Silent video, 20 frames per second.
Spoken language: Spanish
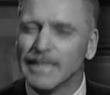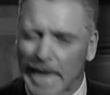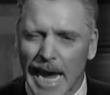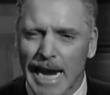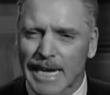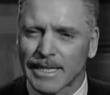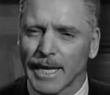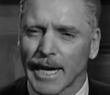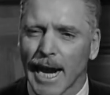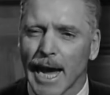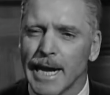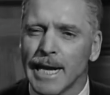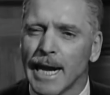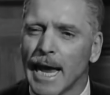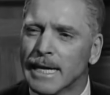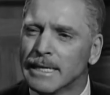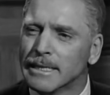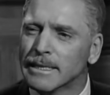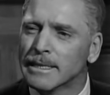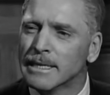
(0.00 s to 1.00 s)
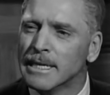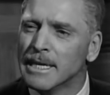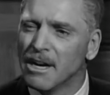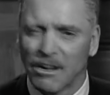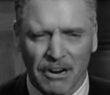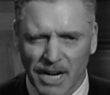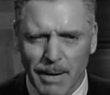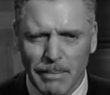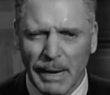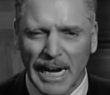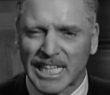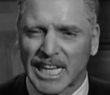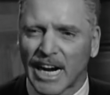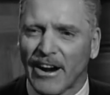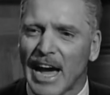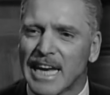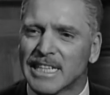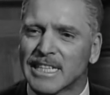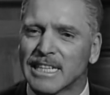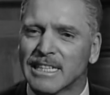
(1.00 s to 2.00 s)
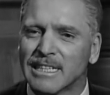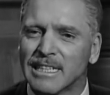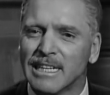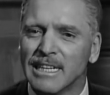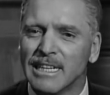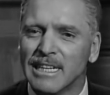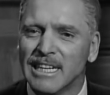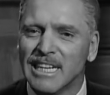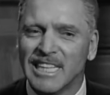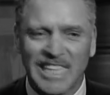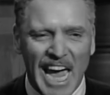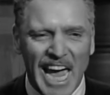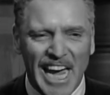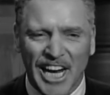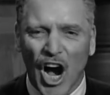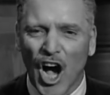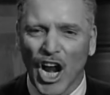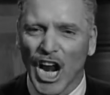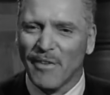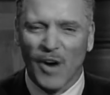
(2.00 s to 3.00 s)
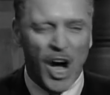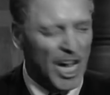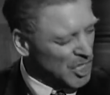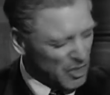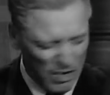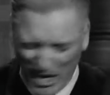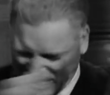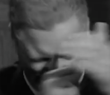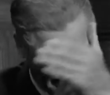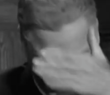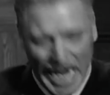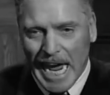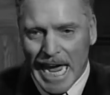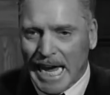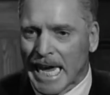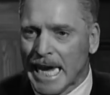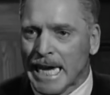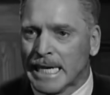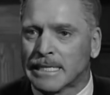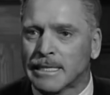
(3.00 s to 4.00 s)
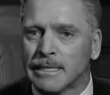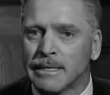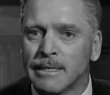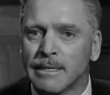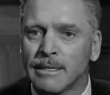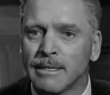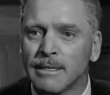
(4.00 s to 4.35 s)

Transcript: las tierras del Rin, remilitarizadlas, coged toda Austria, cogedla.